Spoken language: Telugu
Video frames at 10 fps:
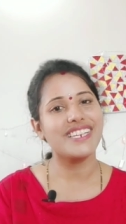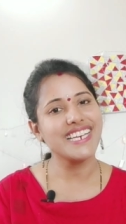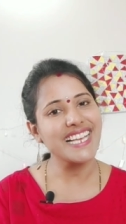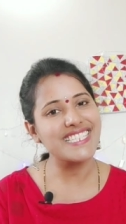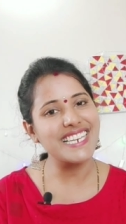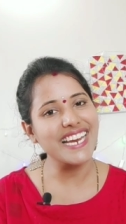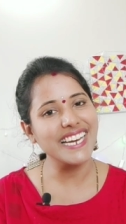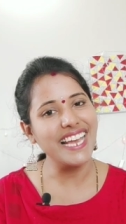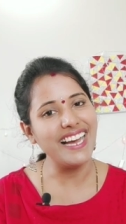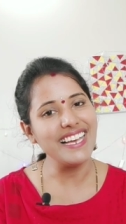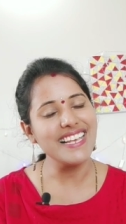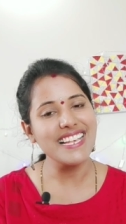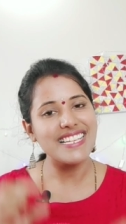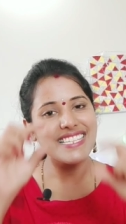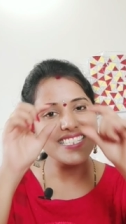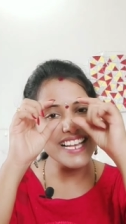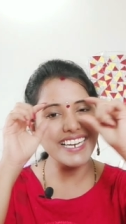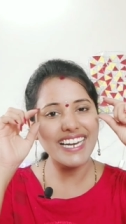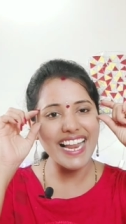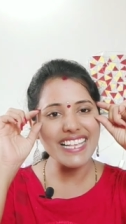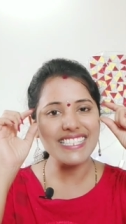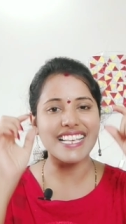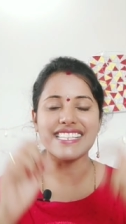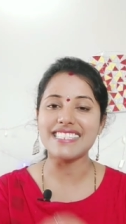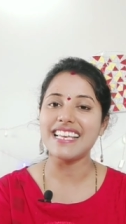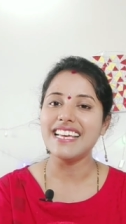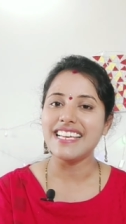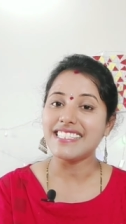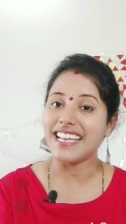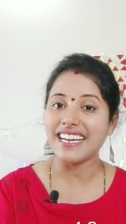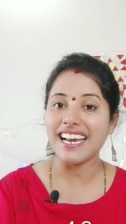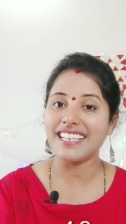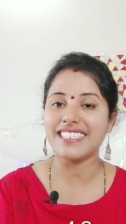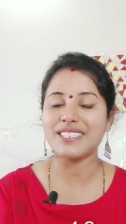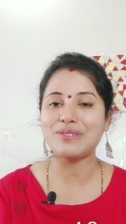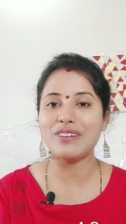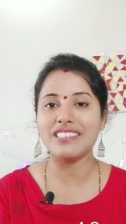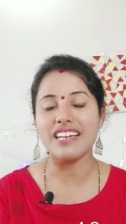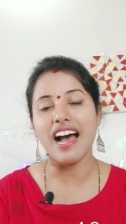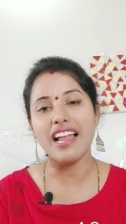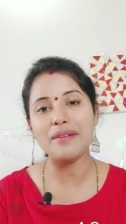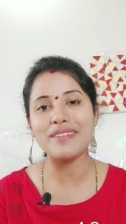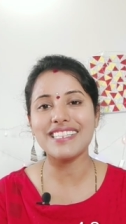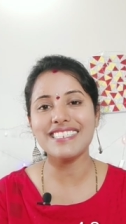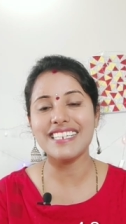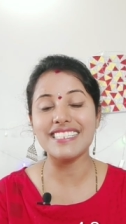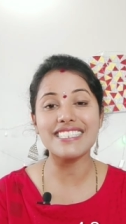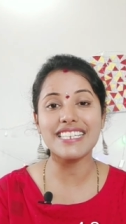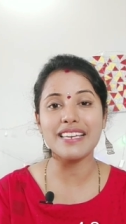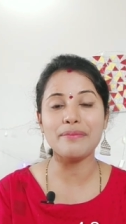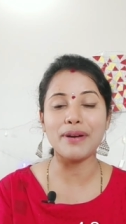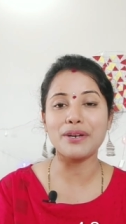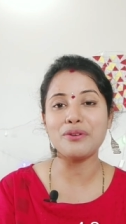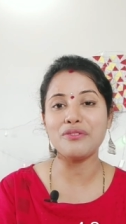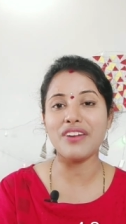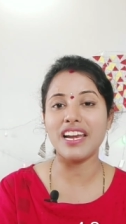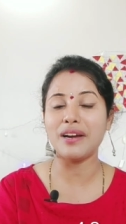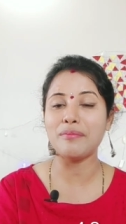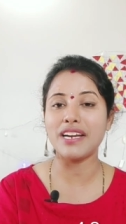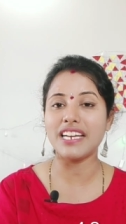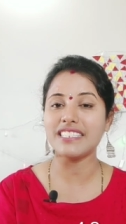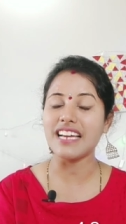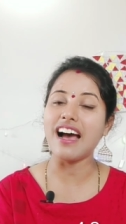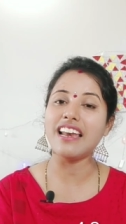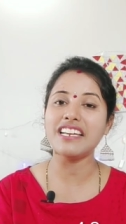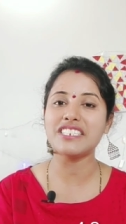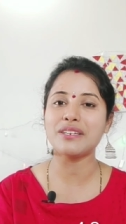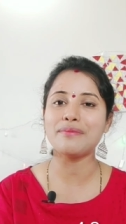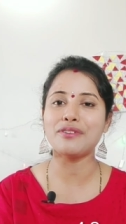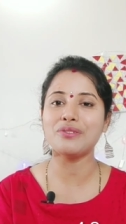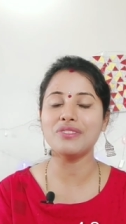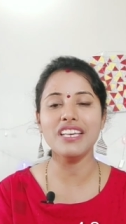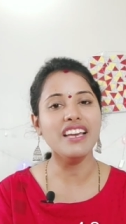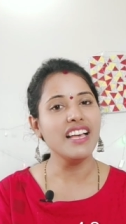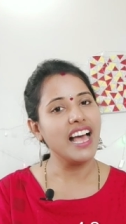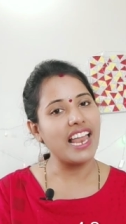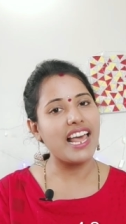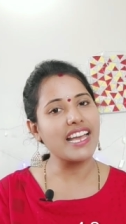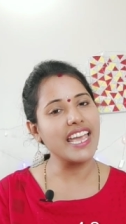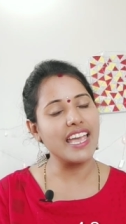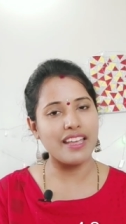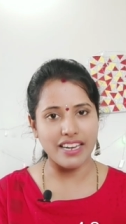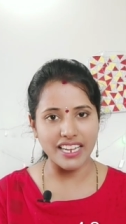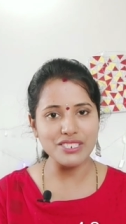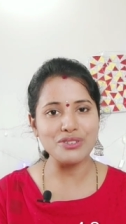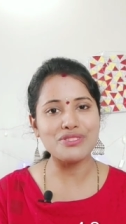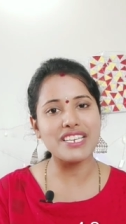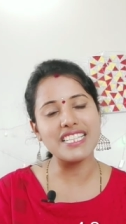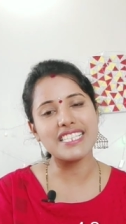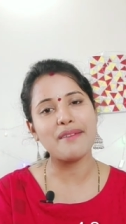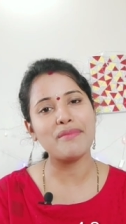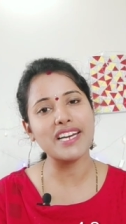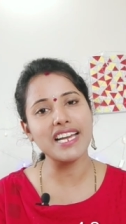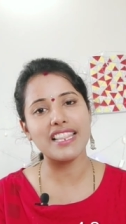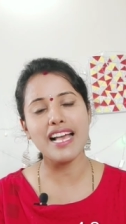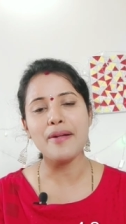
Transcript: నెక్స్ట్ ఐడియా సన్ గ్లాసెస్ సన్ గ్లాసెస్ కూడా చాలామంది జెంట్స్కి పెట్టుకొని వెళ్ళడం అంటే చాలా ఇష్టం ఉంటుంది అలాగే నెక్స్ట్ వచ్చేది సమ్మర్ కదా